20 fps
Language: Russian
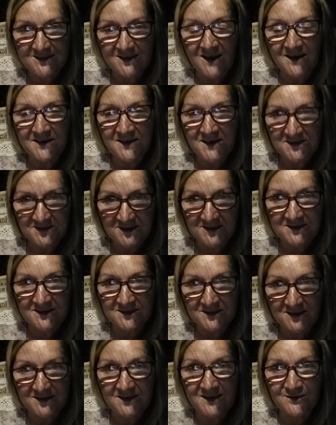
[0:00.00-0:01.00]
агенты
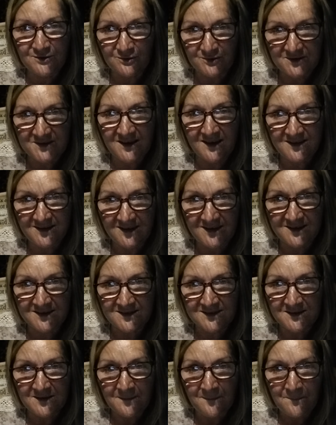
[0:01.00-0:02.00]
сатаны, друзья,
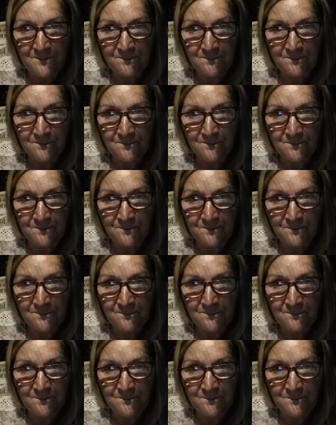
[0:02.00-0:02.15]
есть.